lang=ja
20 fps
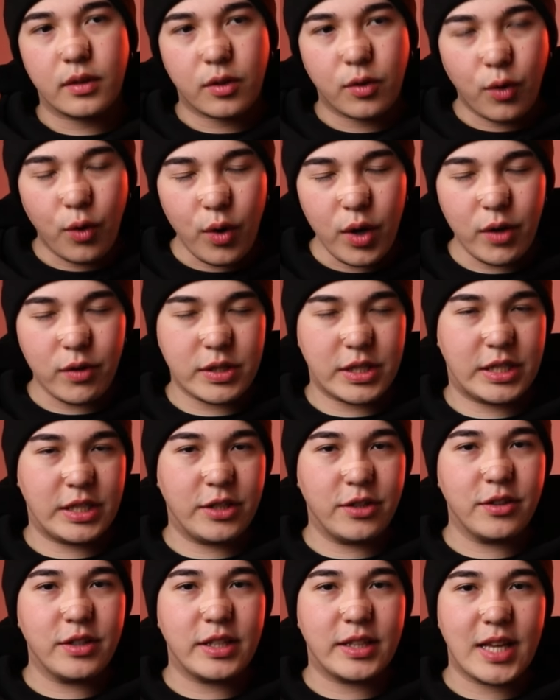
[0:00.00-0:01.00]
声を
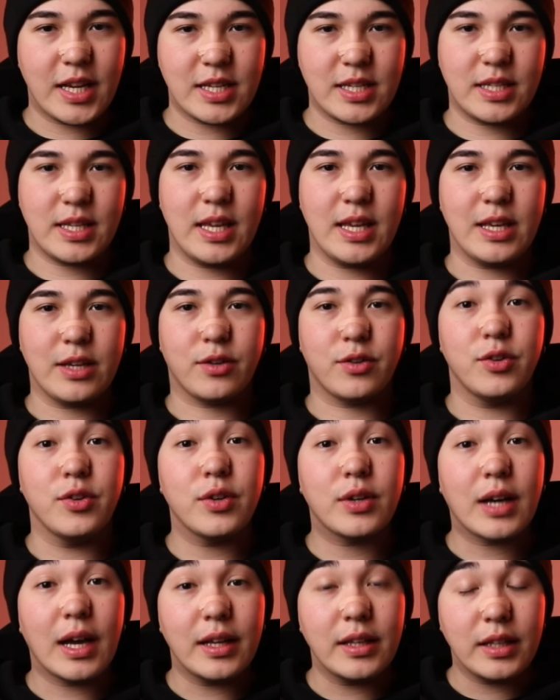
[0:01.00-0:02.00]
自由に出していい
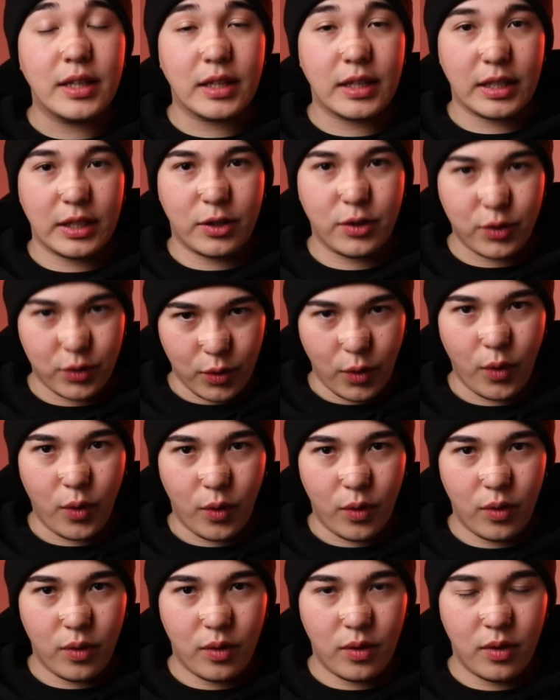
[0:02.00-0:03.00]
空間にいる
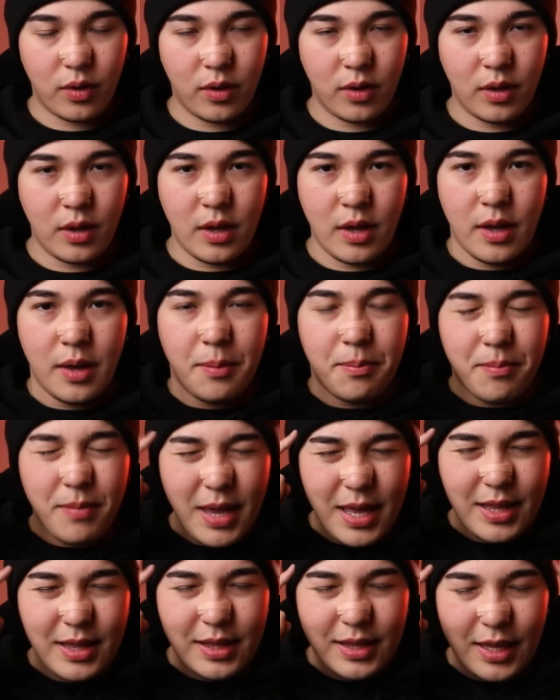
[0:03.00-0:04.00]
と、
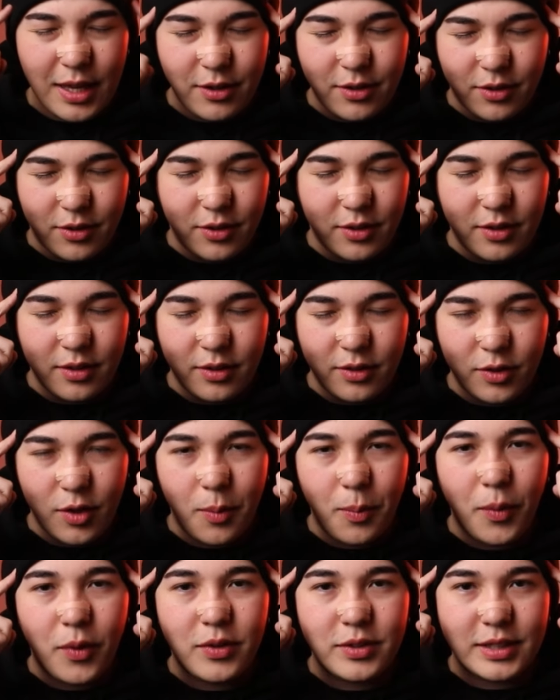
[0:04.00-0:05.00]
メンタル
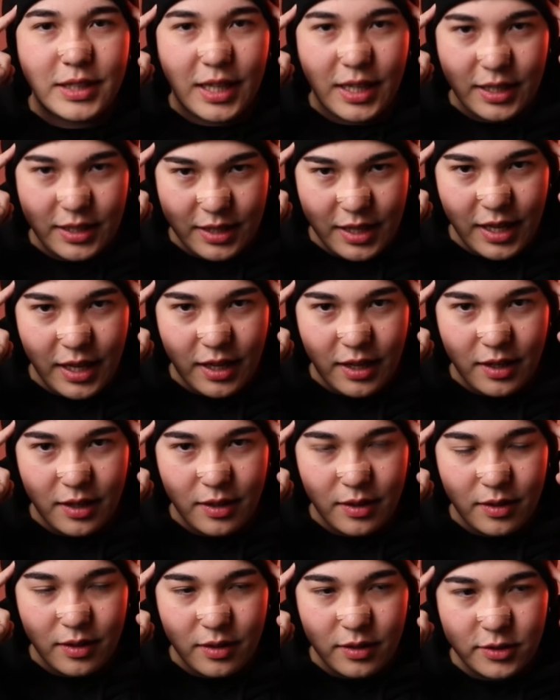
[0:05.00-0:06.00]
の問題で
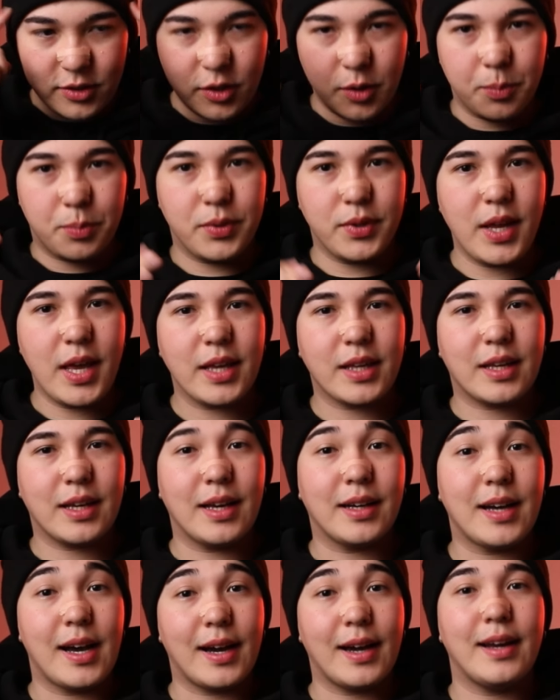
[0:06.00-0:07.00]
そのブレーキ
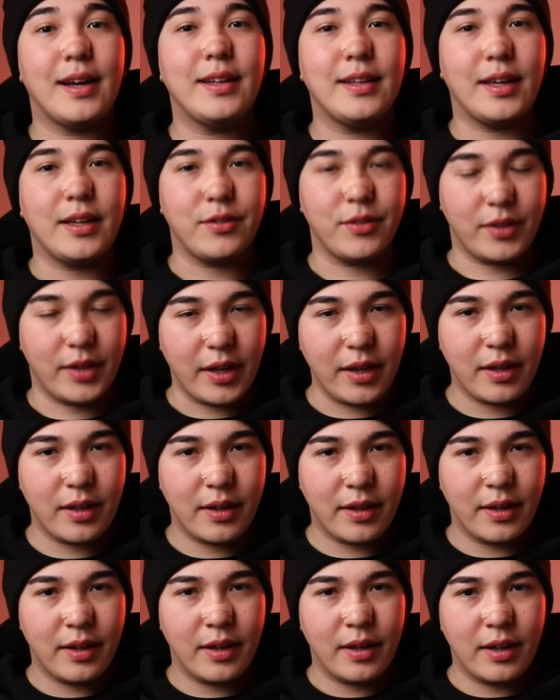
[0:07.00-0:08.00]
がかからないのね。
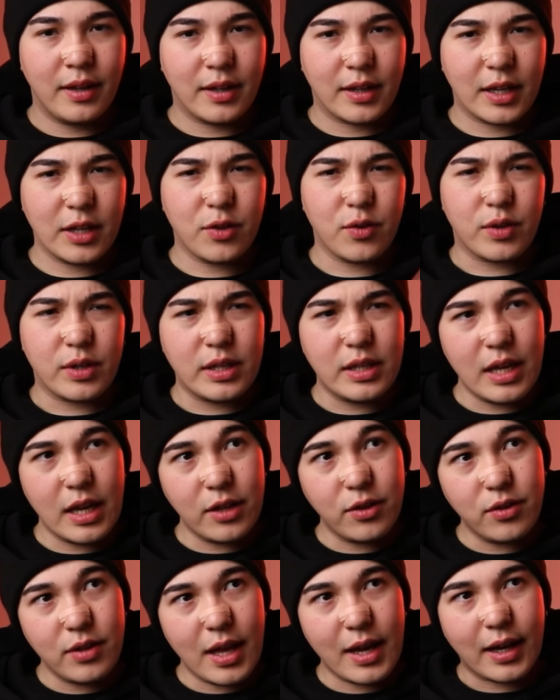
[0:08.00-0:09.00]
けど
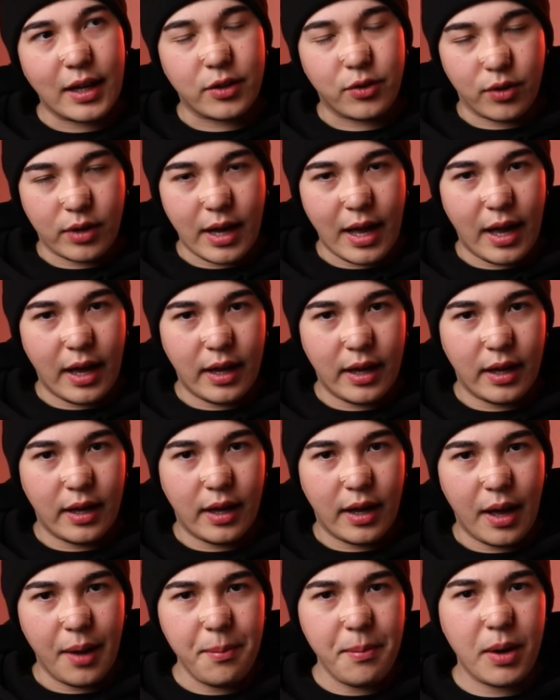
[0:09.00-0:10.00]
家の中とか、
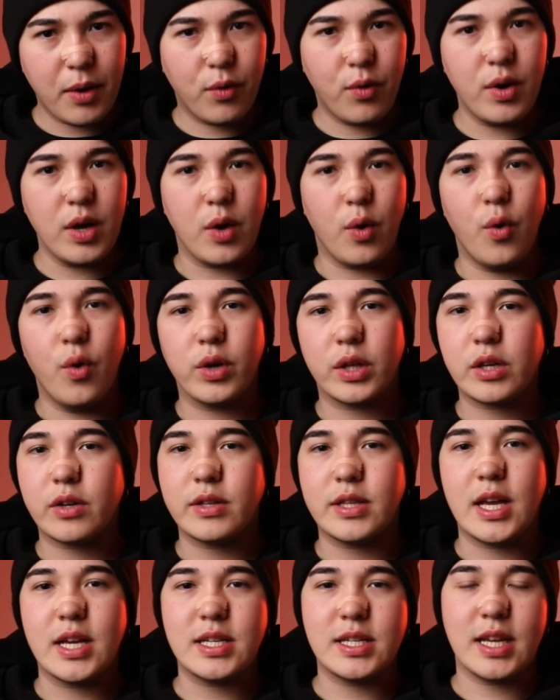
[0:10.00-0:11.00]
あんま声大き
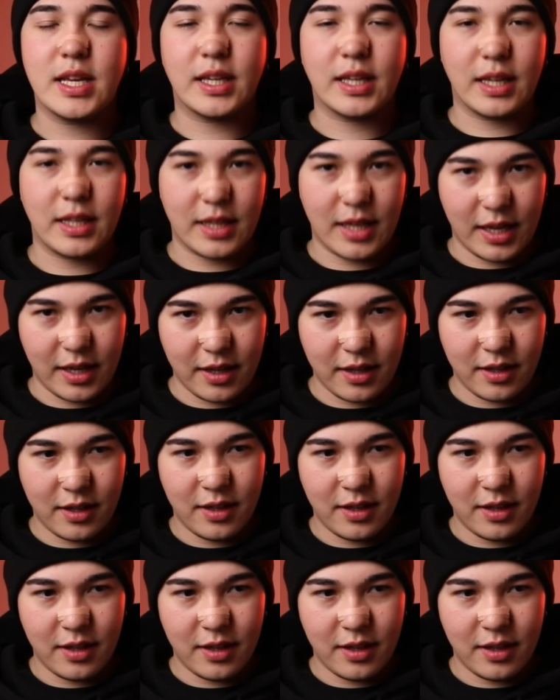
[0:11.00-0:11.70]
く出しちゃいけない。